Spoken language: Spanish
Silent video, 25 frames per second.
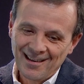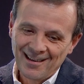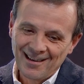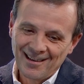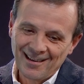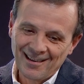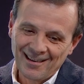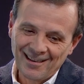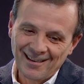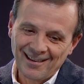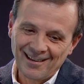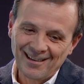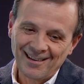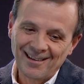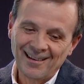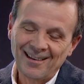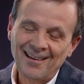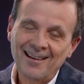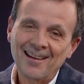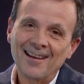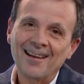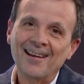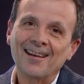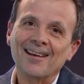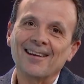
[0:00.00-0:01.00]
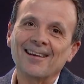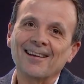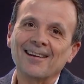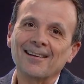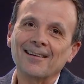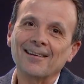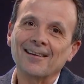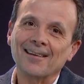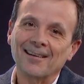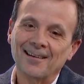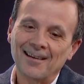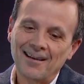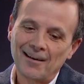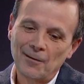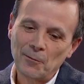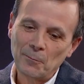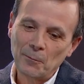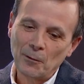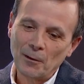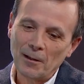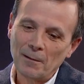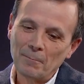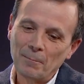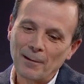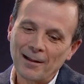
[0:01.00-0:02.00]
el,
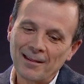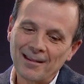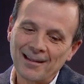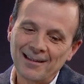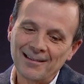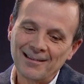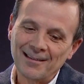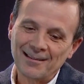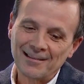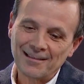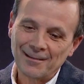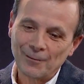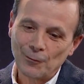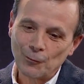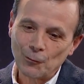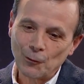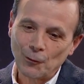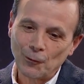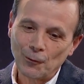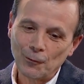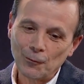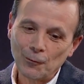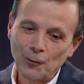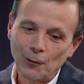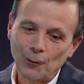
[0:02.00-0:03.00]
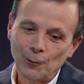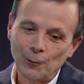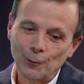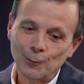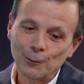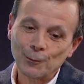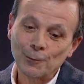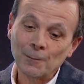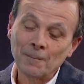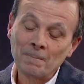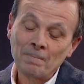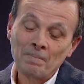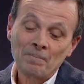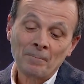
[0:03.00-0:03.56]
número de pacientes de los odontólogos.